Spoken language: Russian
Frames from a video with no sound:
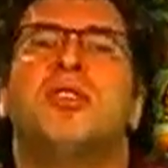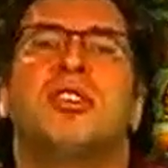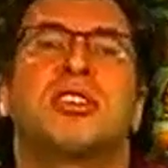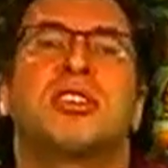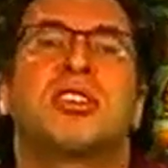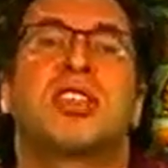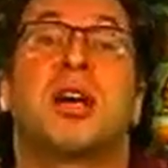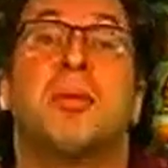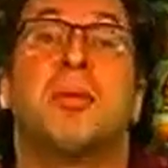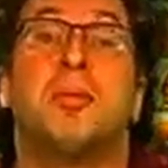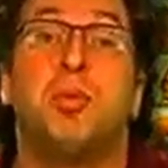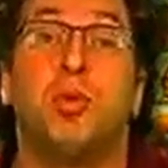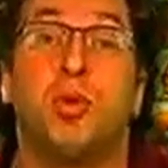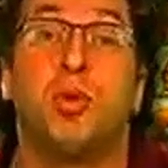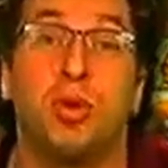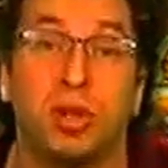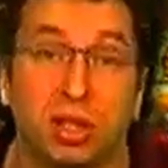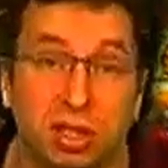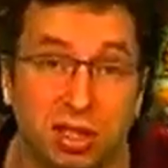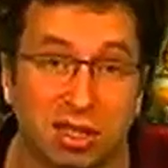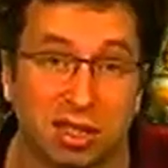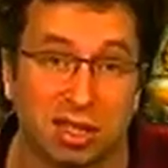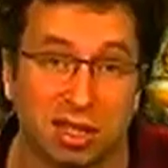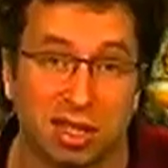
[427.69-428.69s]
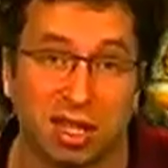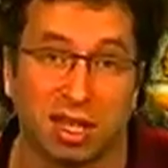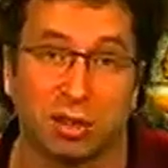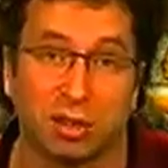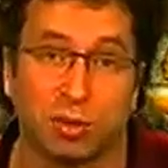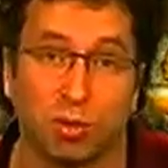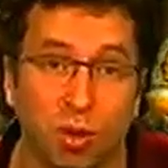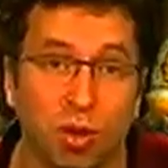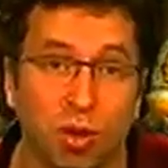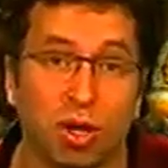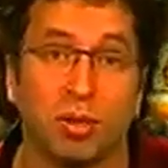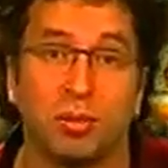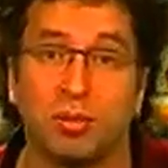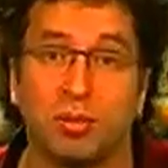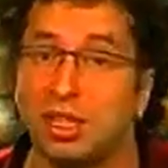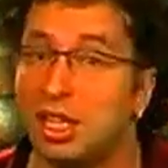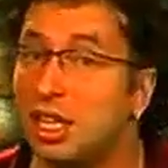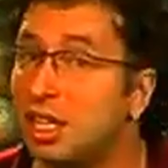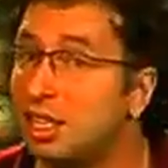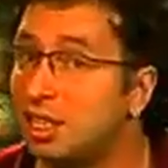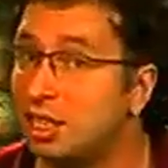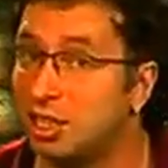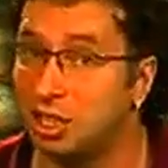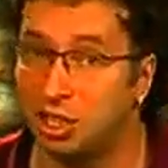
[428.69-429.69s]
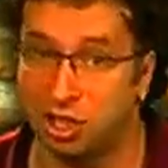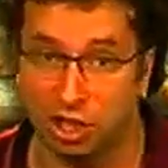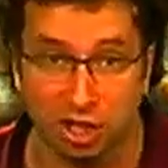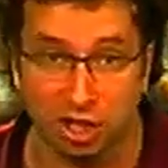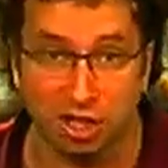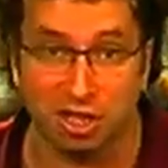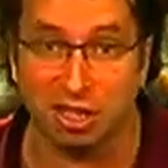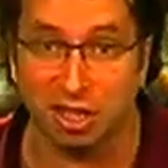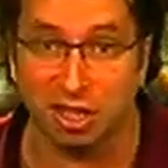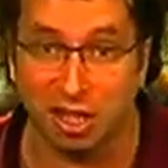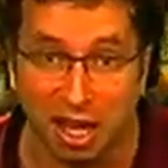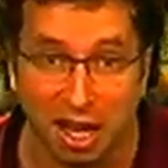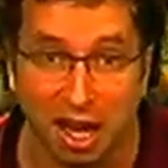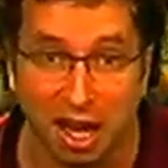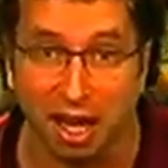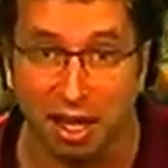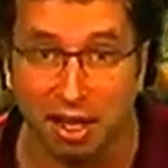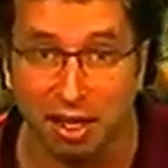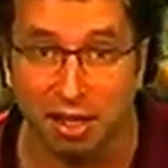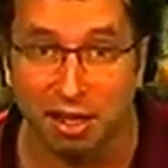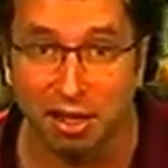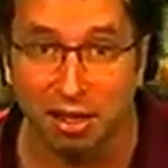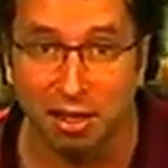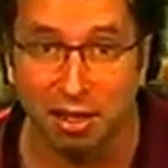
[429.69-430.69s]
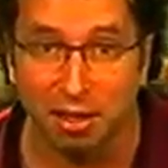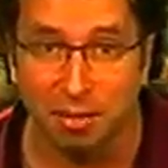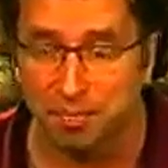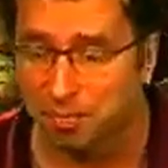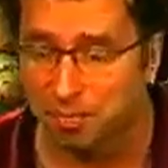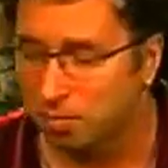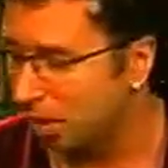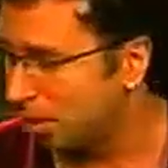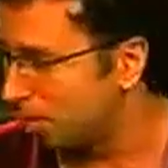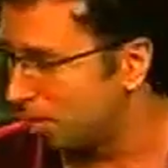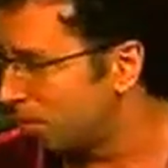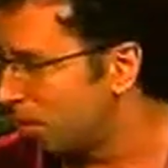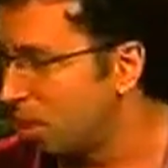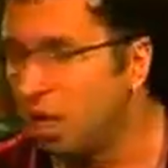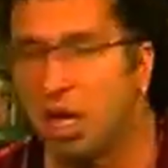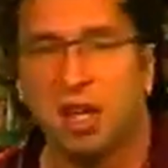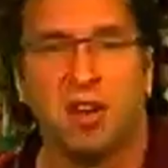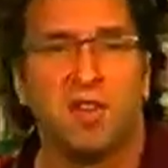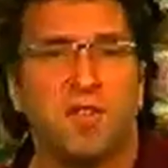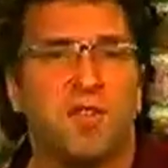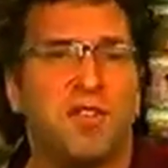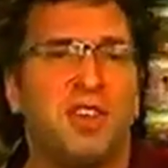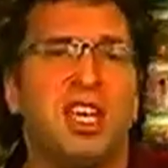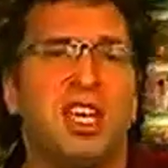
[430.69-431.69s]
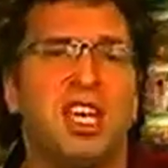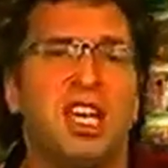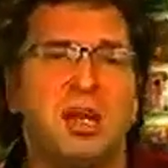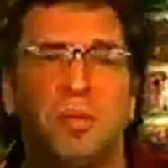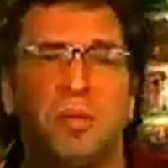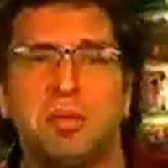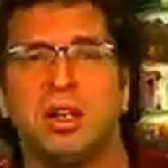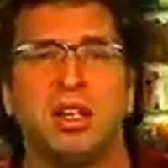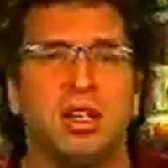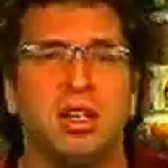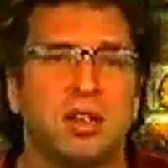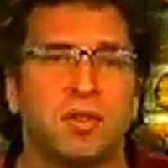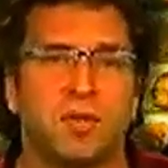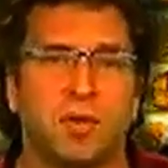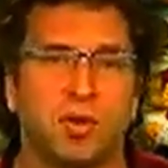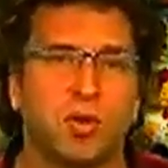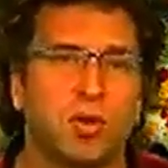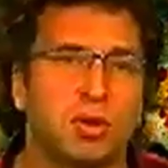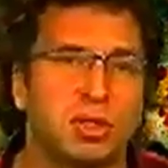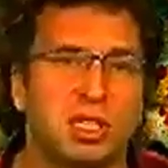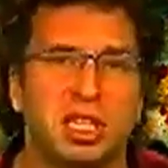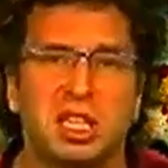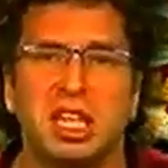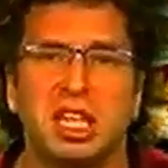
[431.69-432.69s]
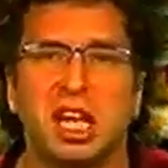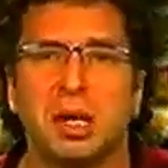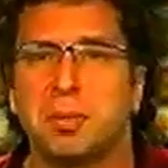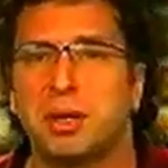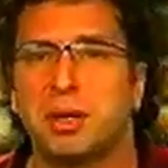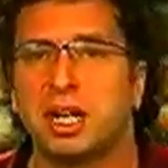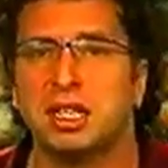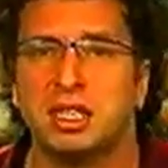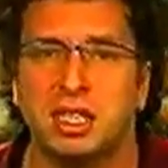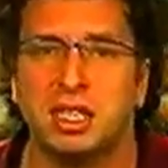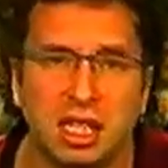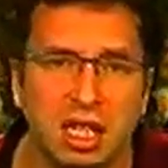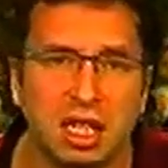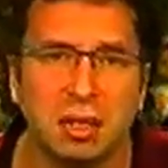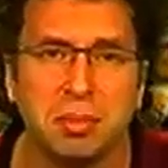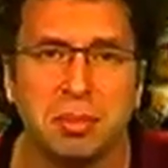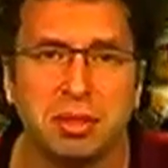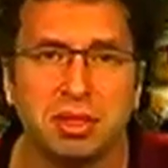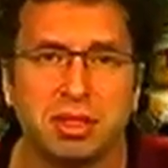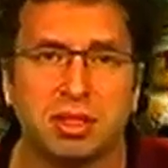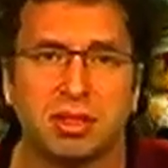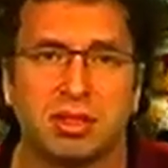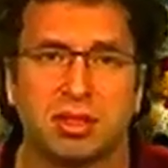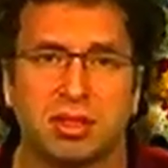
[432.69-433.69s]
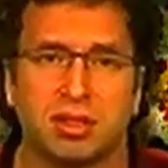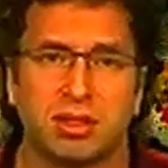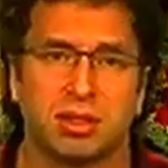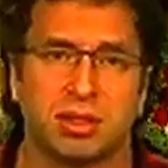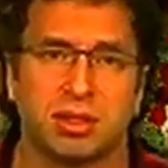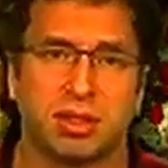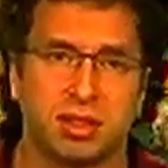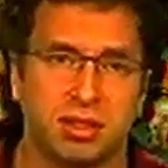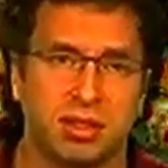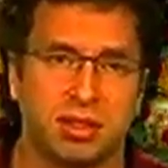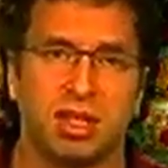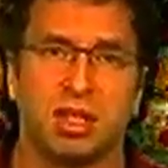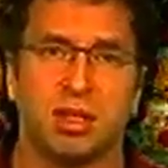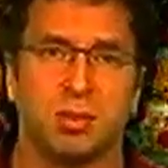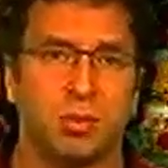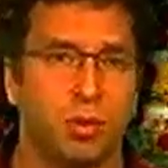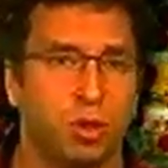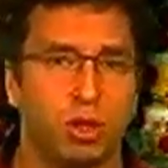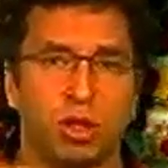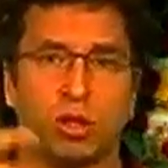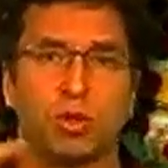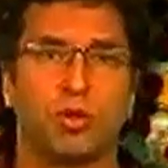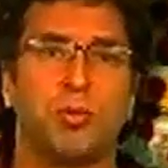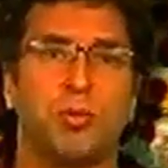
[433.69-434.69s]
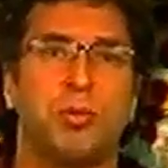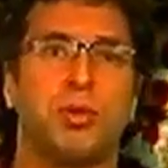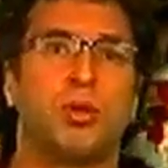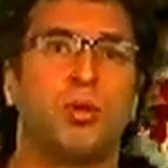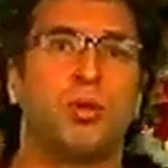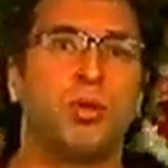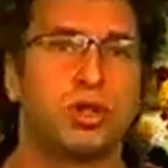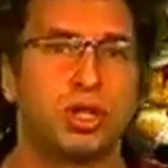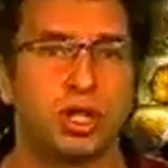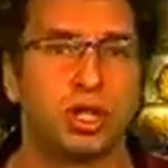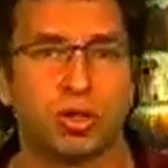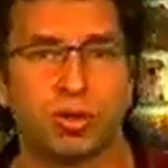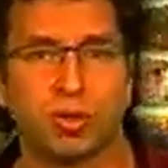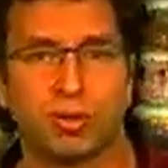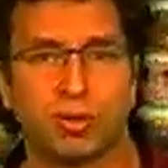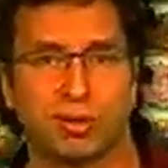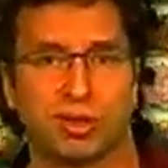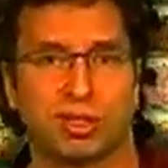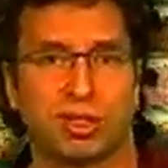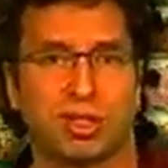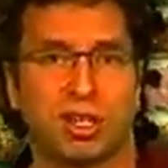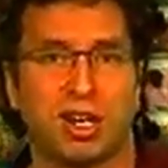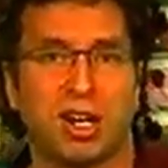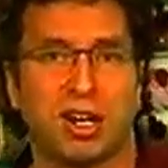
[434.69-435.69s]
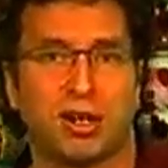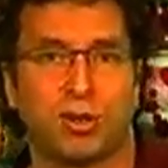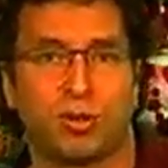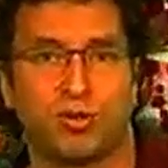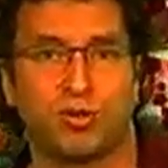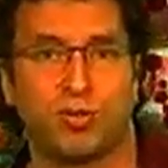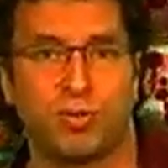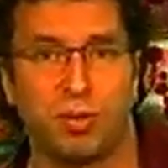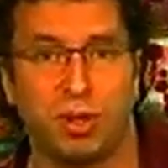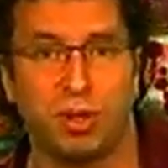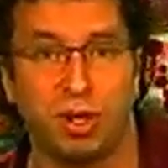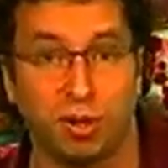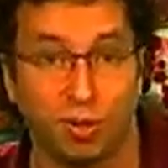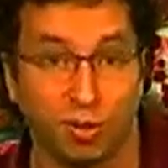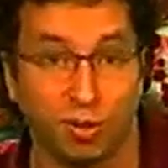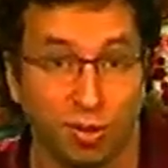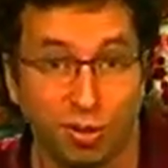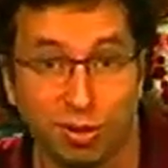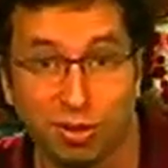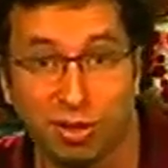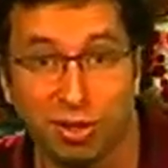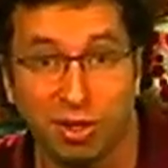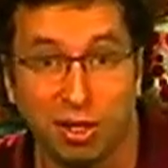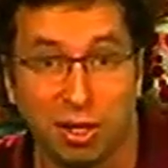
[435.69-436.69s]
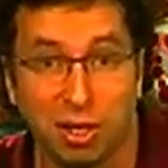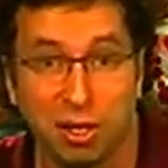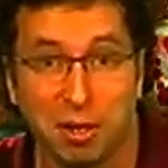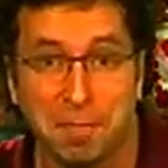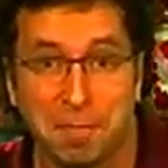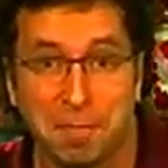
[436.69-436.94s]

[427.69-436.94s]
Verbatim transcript: молотобойцы, которым нет числа. Там, фильмы вроде «Необратимость», где Монику Белучи жестко трахают в переходе.